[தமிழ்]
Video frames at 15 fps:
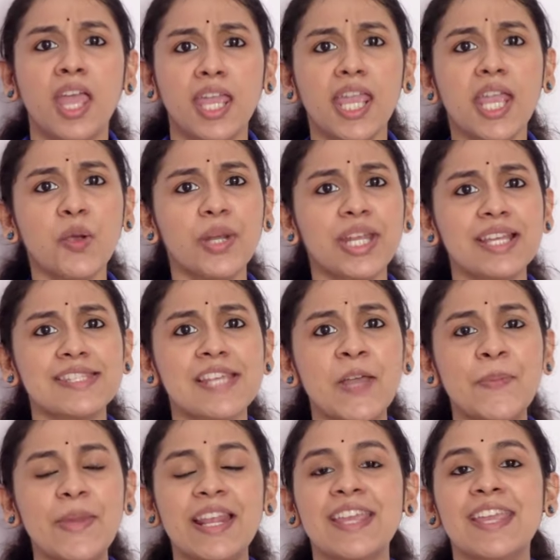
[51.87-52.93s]
ஈக்விட்டி e
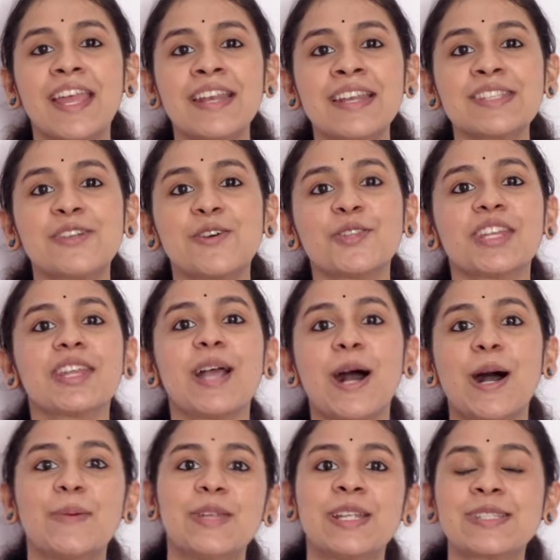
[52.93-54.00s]
எஸ்ஐபினா என்ன சௌந்தர்யா
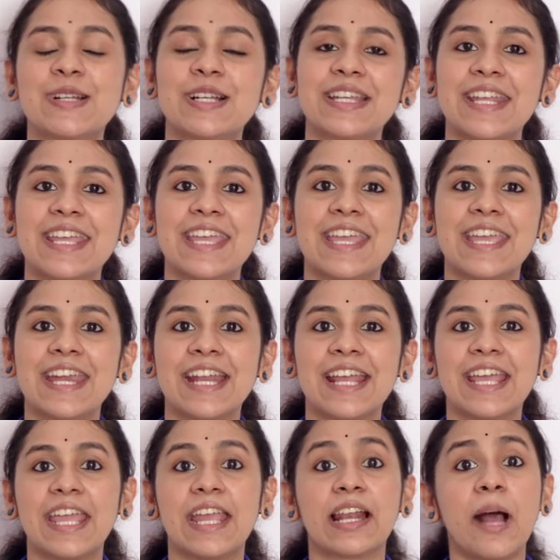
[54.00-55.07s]
அப்படின்னு சொல்லிட்டு நீங்கள்
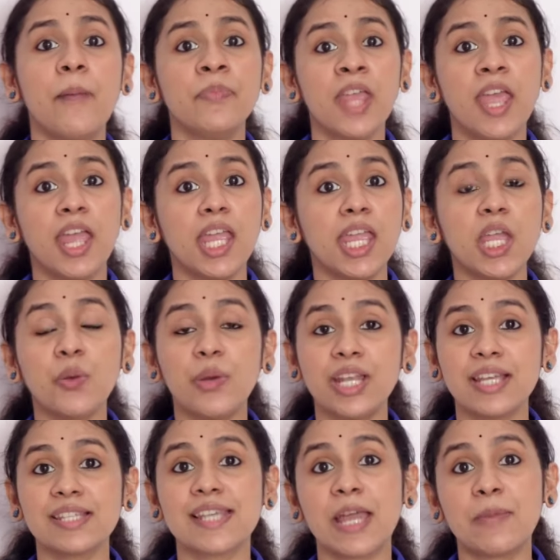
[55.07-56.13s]
என்கிட்ட கேட்கலாம்
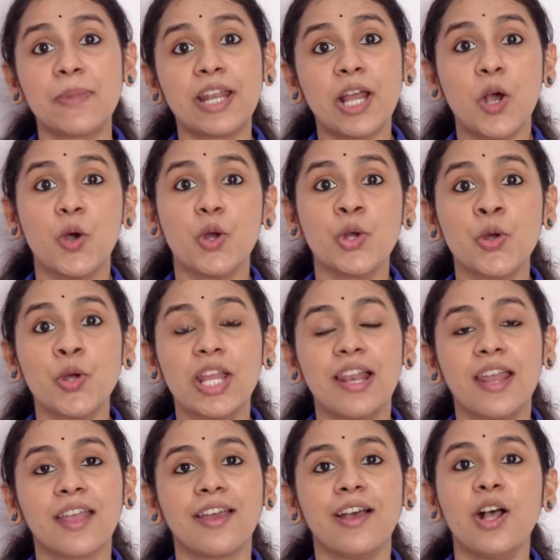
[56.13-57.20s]
ஈக்விட்டி e எஸ்ஐபினா ஒன்றும்
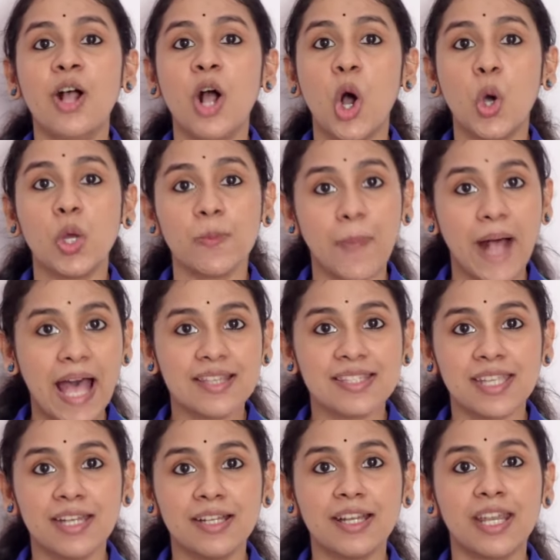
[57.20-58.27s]
இல்லைங்க ஒரு
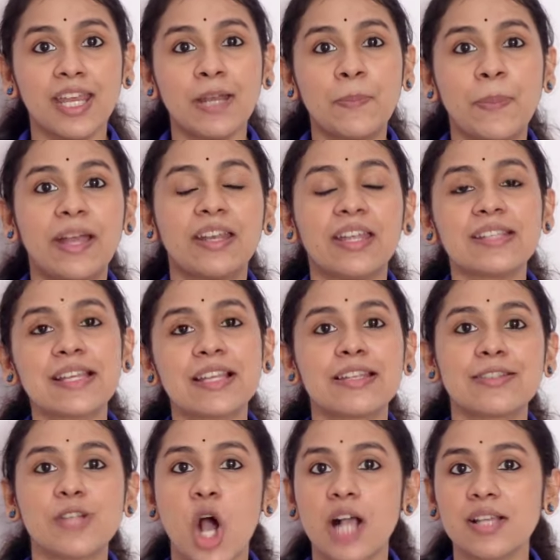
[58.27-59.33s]
பேஸ்கெட் கிரியேட் பண்ணி
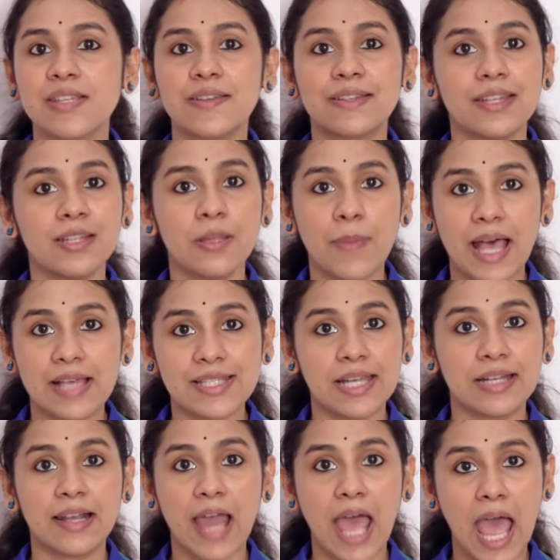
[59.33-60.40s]
சில ஸ்டாக்ஸை வந்து அந்த
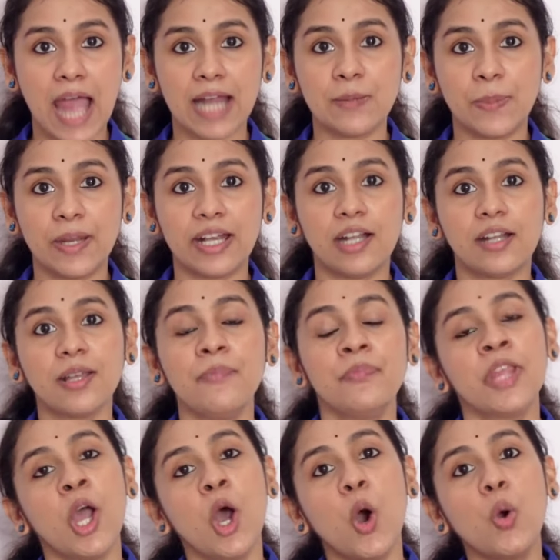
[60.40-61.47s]
பேஸ்கெட்டில் ஆட் பண்ணிவிட்டு
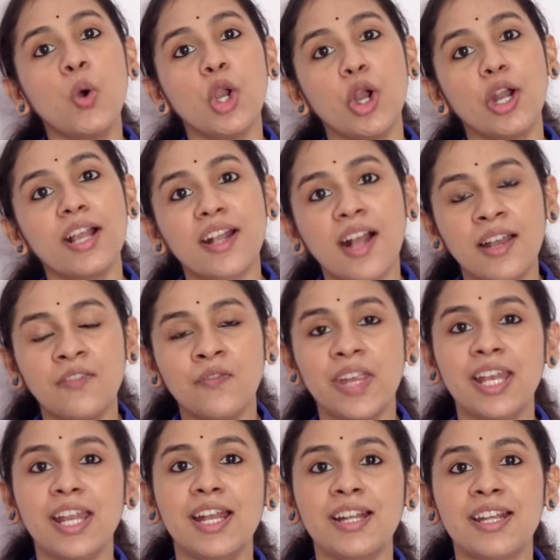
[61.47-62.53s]
உங்களோட
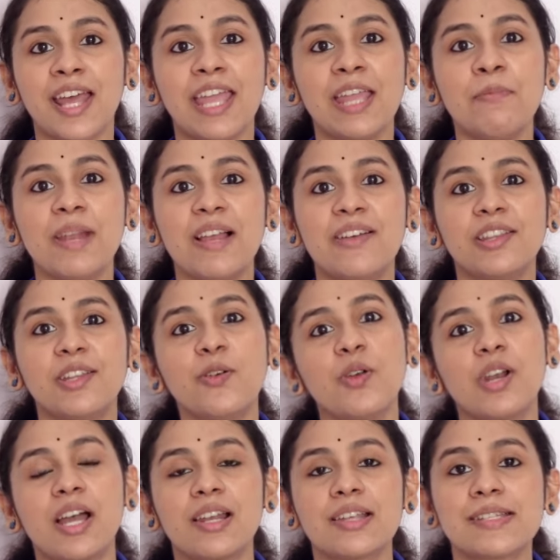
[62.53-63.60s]
கன்வீனியன்ட் டைமில் வந்து
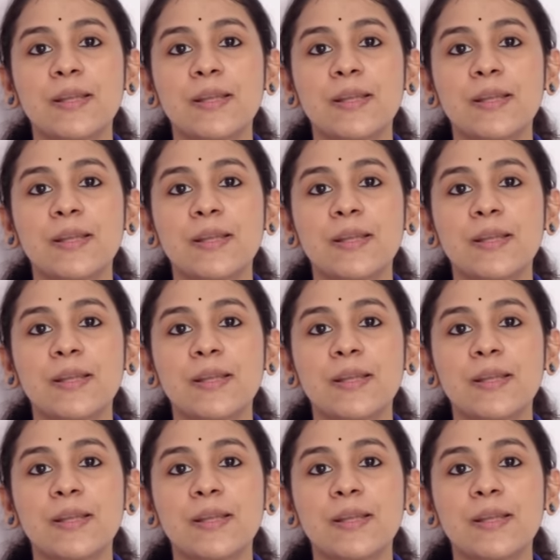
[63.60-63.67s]
உங்களால்